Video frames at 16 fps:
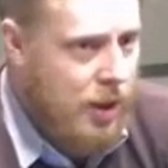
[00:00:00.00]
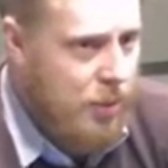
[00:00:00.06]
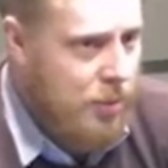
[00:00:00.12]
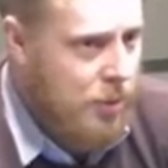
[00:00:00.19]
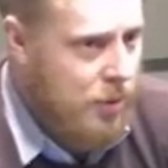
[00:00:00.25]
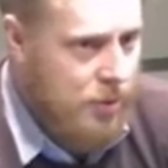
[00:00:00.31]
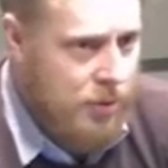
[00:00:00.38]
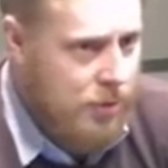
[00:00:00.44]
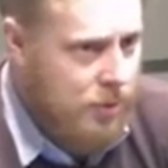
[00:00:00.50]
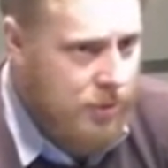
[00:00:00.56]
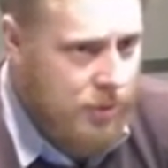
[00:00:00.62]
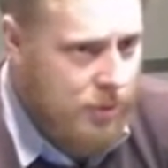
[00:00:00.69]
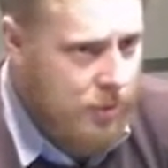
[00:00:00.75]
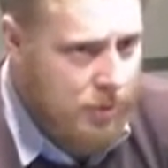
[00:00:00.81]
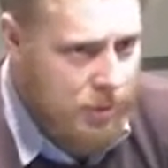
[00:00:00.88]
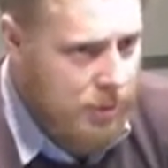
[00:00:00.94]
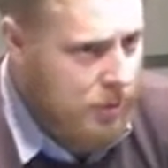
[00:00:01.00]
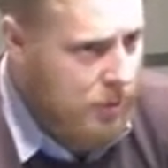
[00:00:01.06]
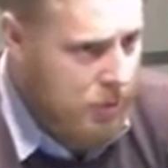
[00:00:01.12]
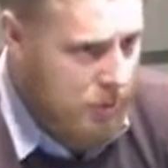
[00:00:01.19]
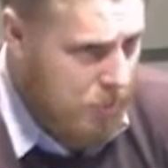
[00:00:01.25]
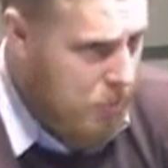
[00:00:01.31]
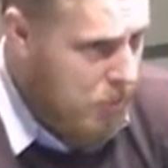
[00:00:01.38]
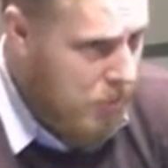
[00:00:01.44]
albo co,
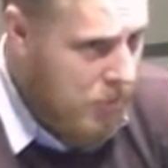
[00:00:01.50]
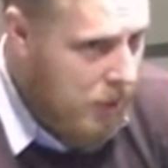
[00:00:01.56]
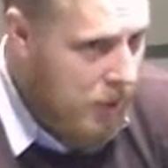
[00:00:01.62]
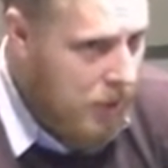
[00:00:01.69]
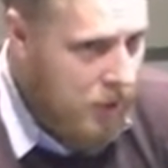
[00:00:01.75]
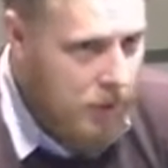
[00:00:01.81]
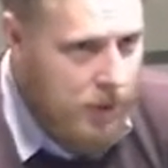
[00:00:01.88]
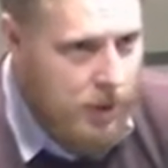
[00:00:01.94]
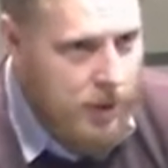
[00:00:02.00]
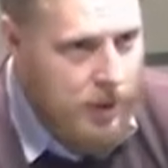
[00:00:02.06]
coś podobnego